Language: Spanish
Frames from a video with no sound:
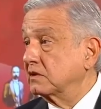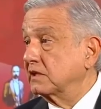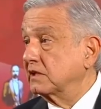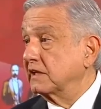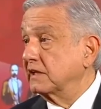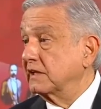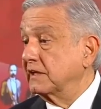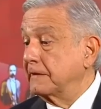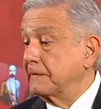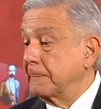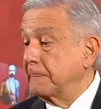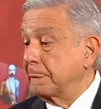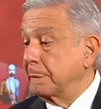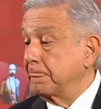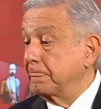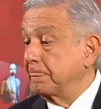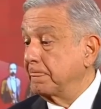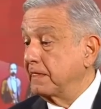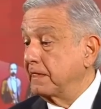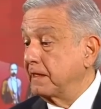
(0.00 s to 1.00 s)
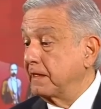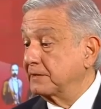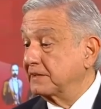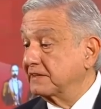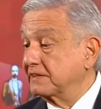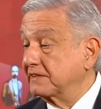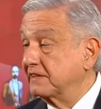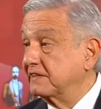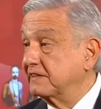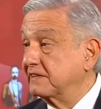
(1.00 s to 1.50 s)
Eh, a
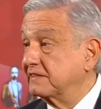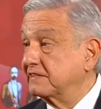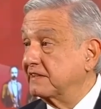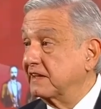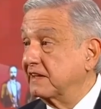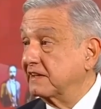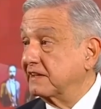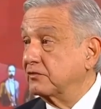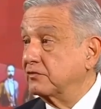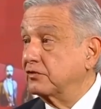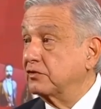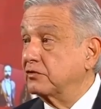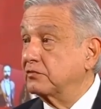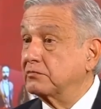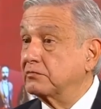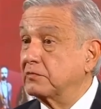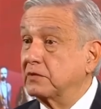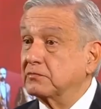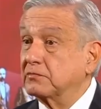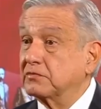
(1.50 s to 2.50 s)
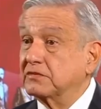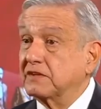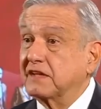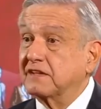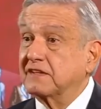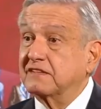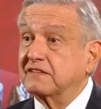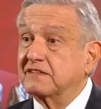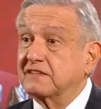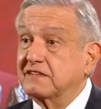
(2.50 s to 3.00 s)
partir de esa reunión vamos
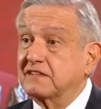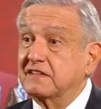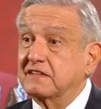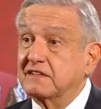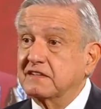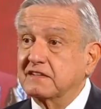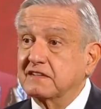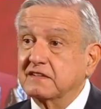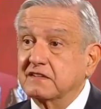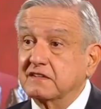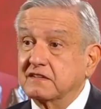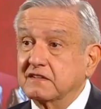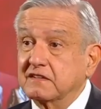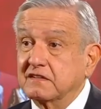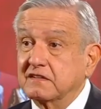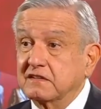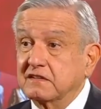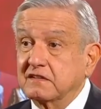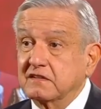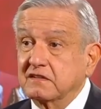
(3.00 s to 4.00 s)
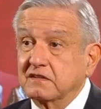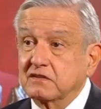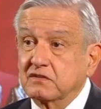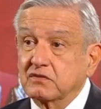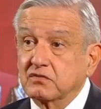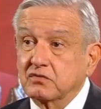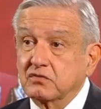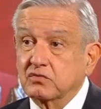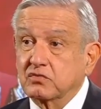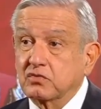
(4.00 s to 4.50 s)
a decidir
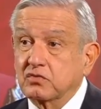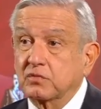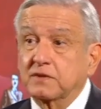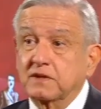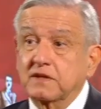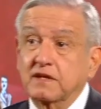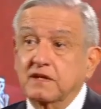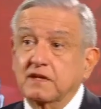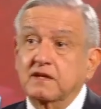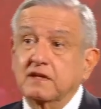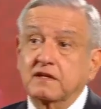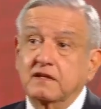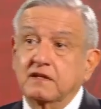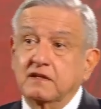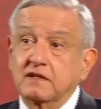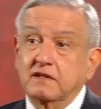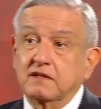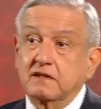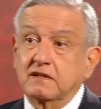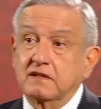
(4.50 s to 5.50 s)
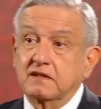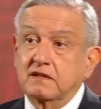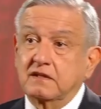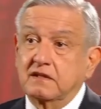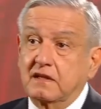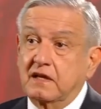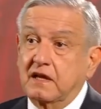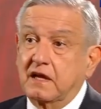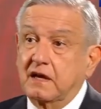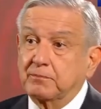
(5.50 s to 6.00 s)
sobre
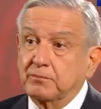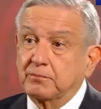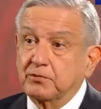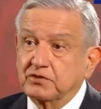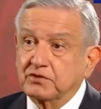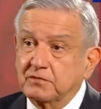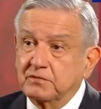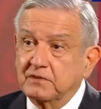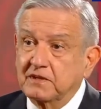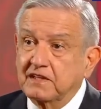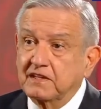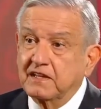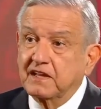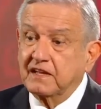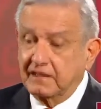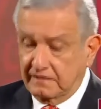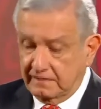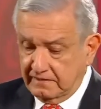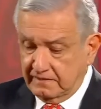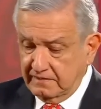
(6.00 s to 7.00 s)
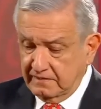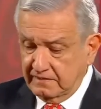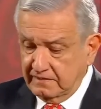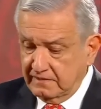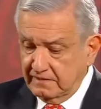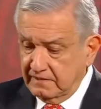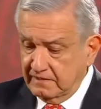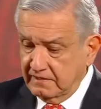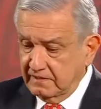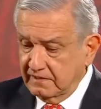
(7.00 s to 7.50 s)
eh, la posibilidad
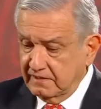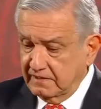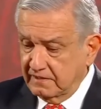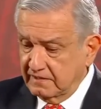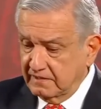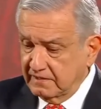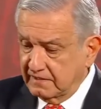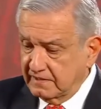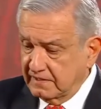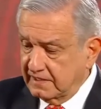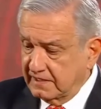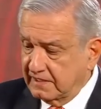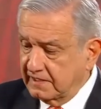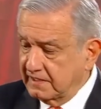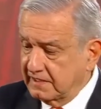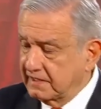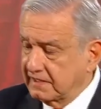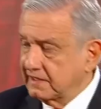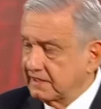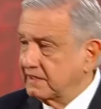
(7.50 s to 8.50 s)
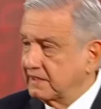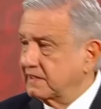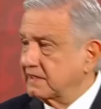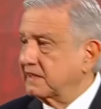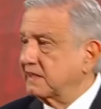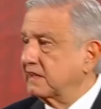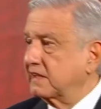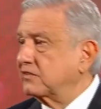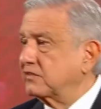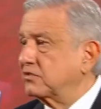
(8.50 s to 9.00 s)
del
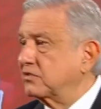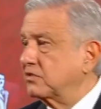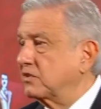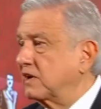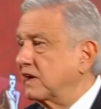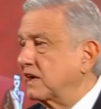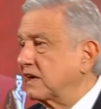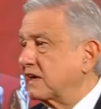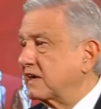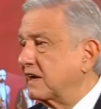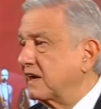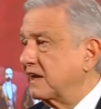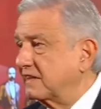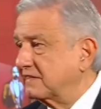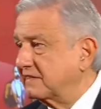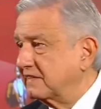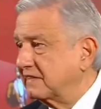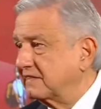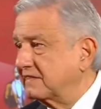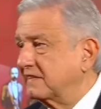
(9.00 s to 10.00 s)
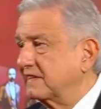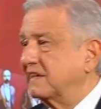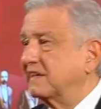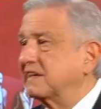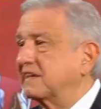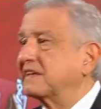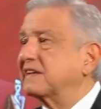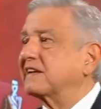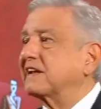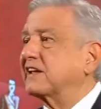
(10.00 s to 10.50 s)
regreso a clases
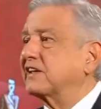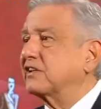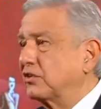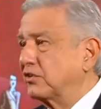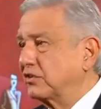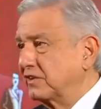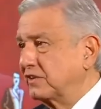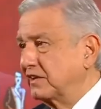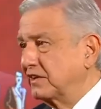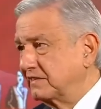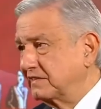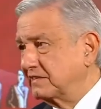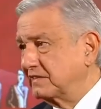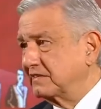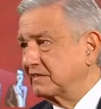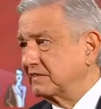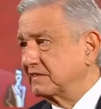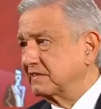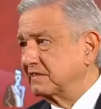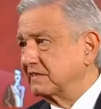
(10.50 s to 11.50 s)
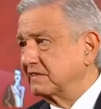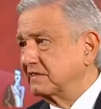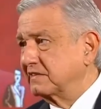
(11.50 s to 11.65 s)
en regiones,